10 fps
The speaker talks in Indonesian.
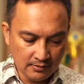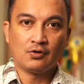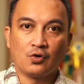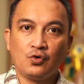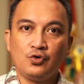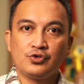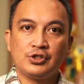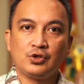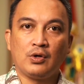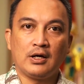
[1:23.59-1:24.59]
Roh Kudus
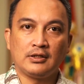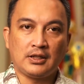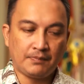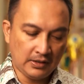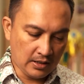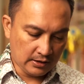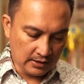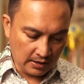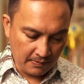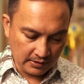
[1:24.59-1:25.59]
itu akan tetap tinggal di
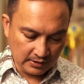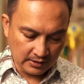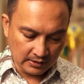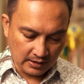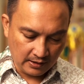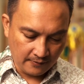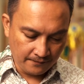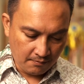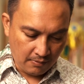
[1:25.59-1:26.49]
dalam hati kita